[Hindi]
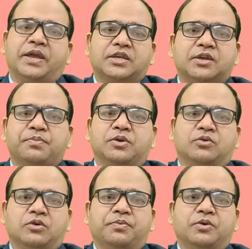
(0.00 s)
बैंक के
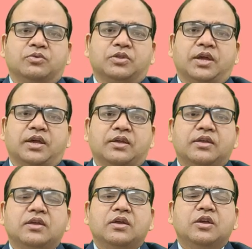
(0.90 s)
पेरोल पे होता
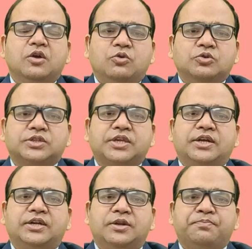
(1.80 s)
है
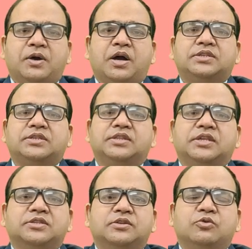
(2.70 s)
उसके अंडर पांच या
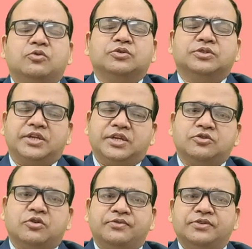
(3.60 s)
दस लोगों
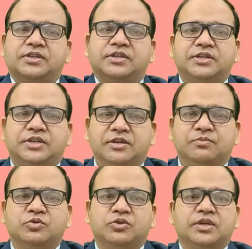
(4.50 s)
सेल्स ऑफिसर की
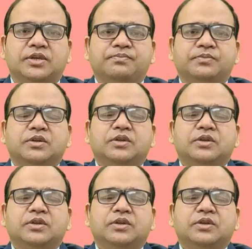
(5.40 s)
टीम होती है